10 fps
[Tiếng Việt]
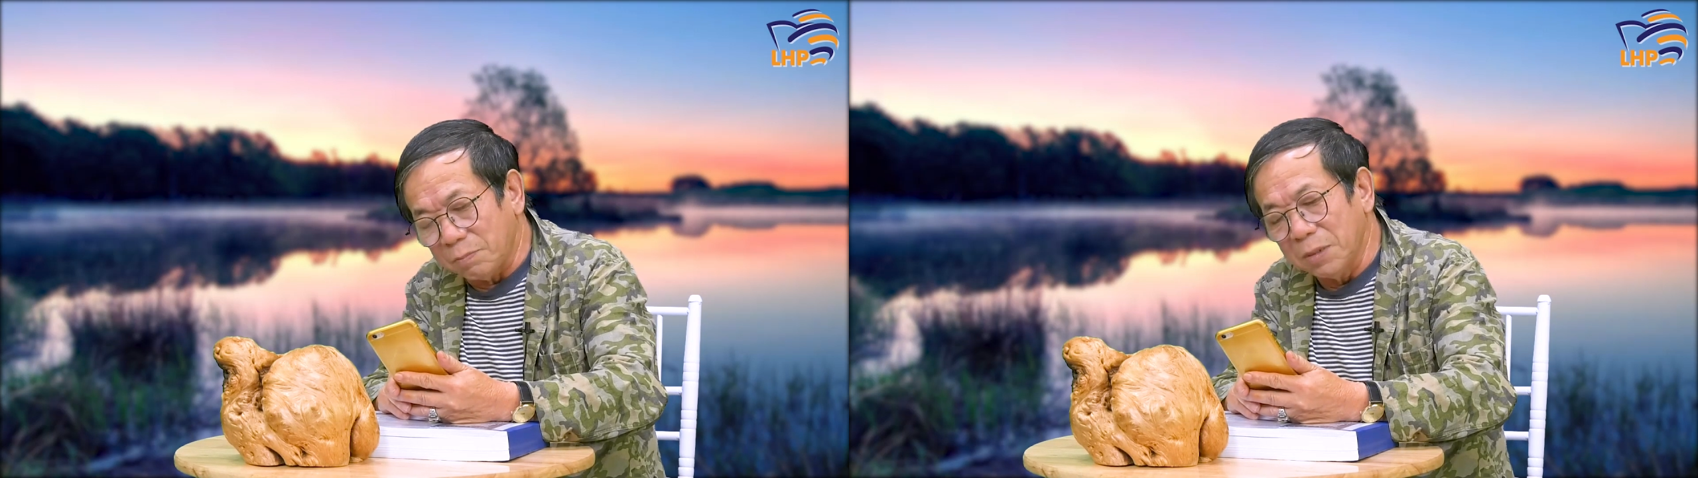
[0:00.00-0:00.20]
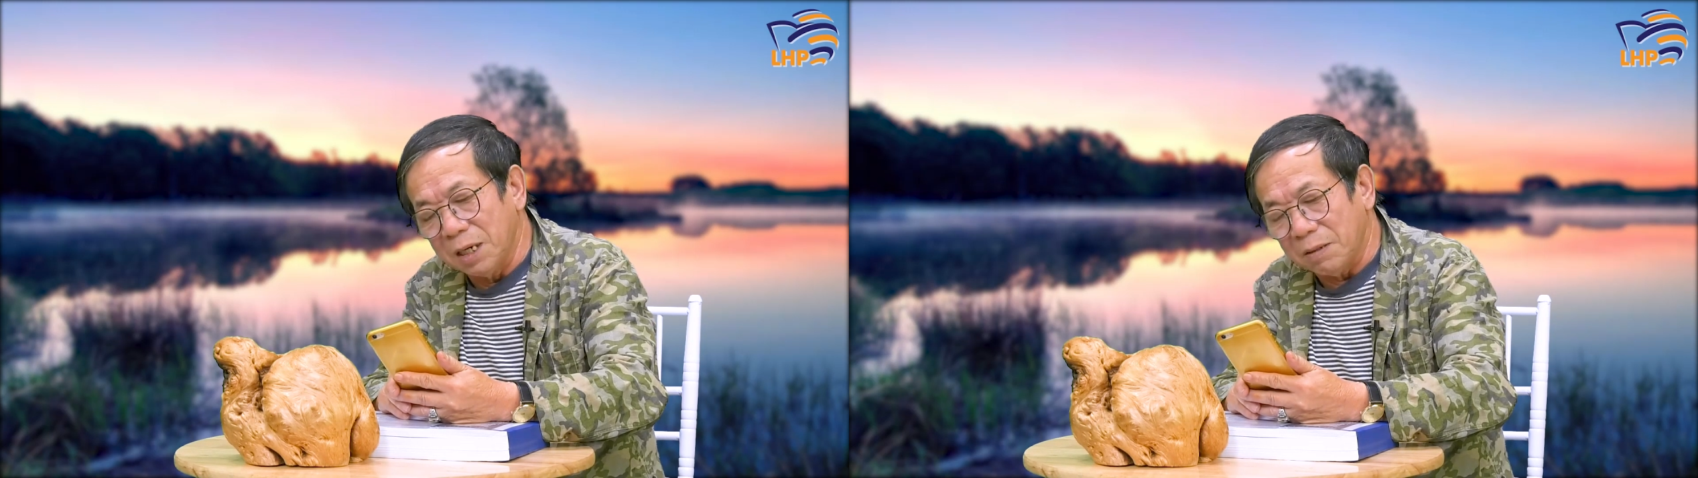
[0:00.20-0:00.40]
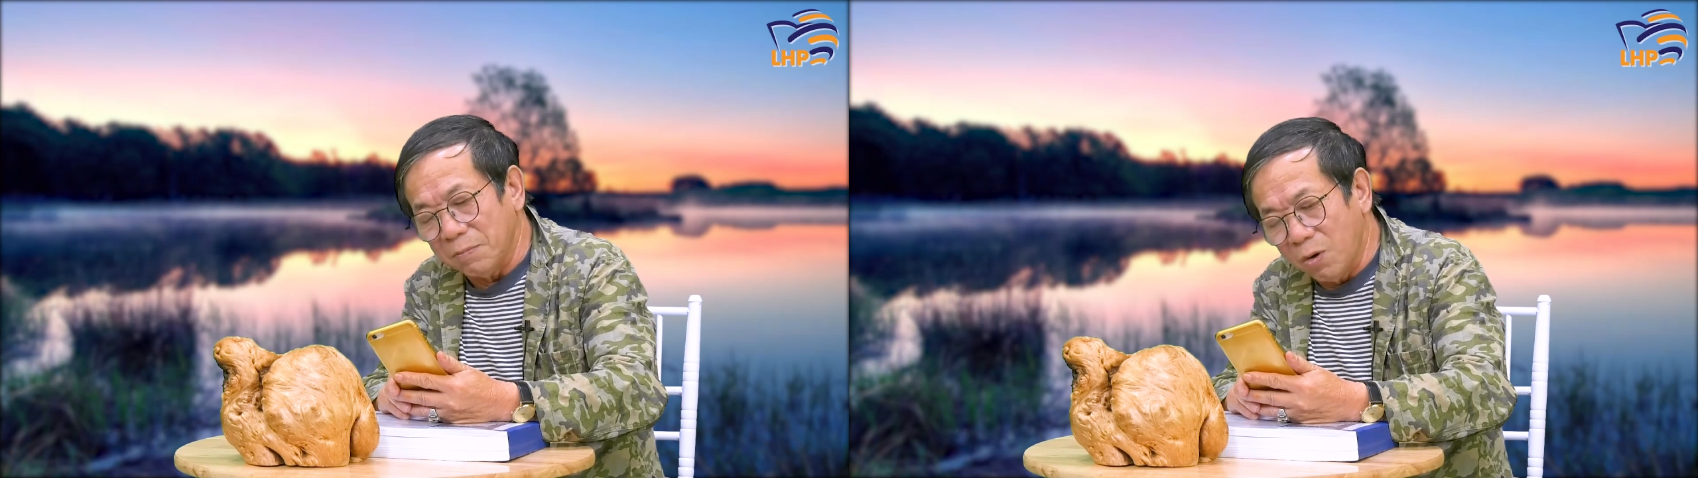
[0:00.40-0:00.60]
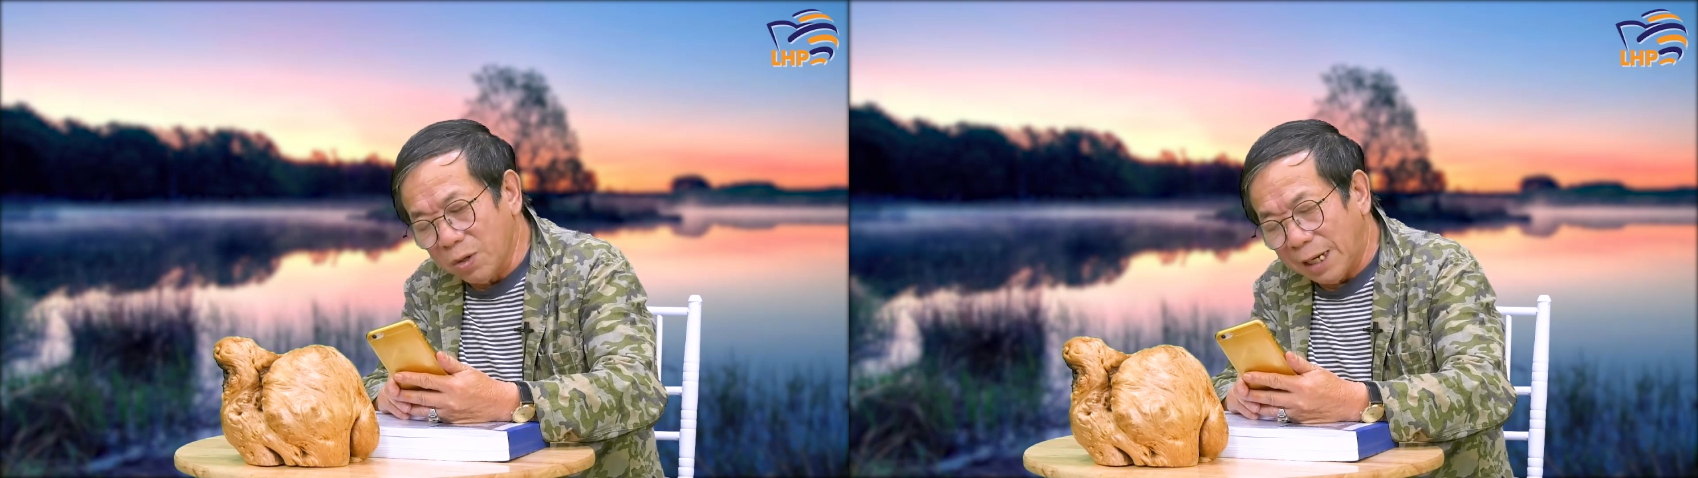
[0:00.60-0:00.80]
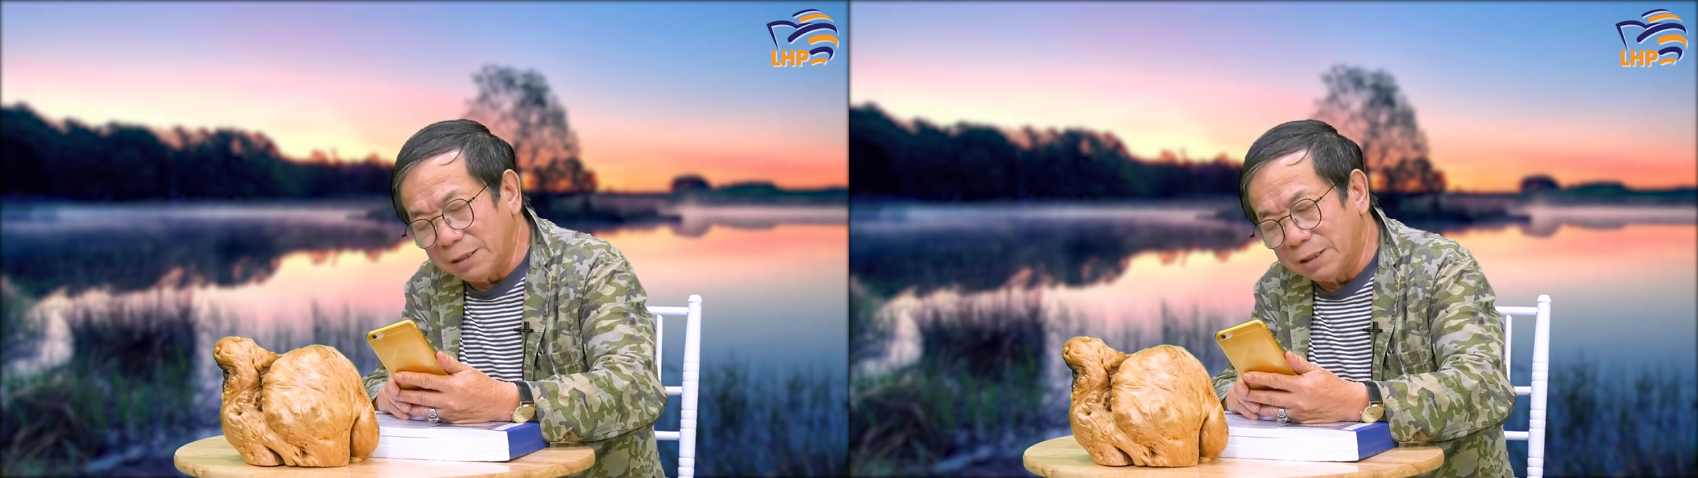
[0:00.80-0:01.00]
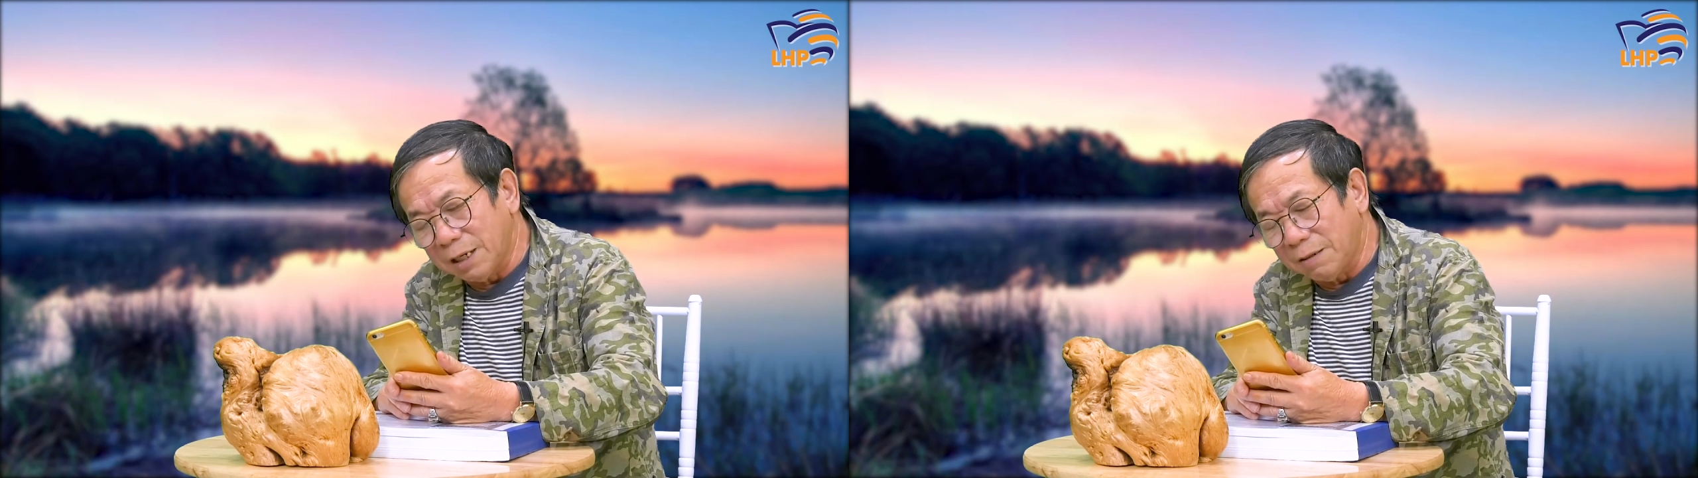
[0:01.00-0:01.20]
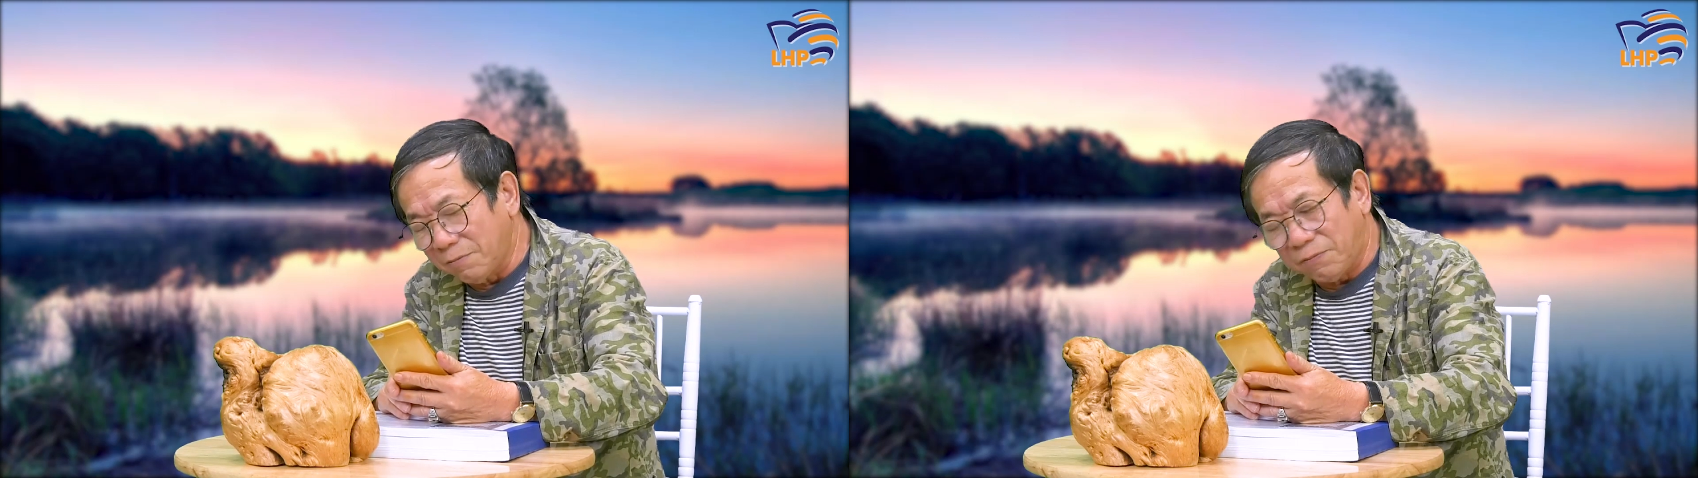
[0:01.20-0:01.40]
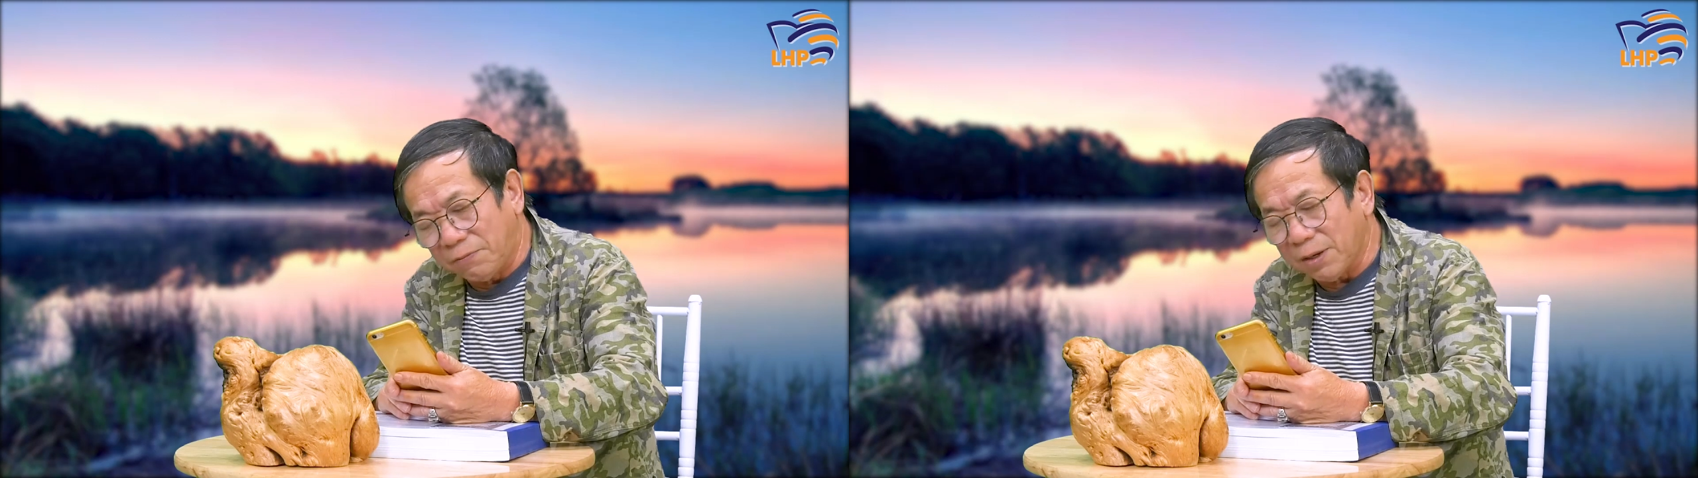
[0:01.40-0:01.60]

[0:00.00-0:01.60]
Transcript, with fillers: bỉ bôi anh trên